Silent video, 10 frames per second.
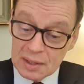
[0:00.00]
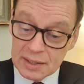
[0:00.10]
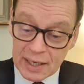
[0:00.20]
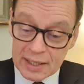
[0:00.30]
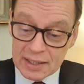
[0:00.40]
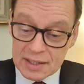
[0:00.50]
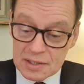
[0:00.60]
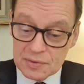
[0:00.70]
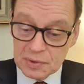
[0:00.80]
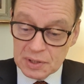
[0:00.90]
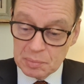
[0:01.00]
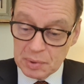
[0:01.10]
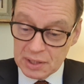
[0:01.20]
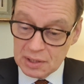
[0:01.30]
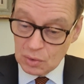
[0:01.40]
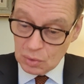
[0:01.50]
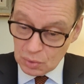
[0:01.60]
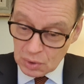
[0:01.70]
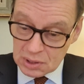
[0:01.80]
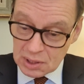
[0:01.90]
Der Heilige ist von dem Bericht
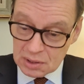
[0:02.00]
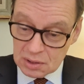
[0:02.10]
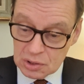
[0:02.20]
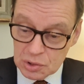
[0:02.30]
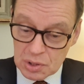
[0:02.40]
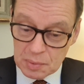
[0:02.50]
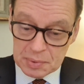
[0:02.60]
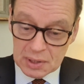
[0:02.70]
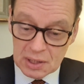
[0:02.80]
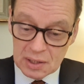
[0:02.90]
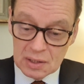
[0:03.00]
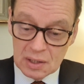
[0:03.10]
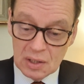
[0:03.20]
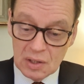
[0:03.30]
gerührt, denn Giuseppina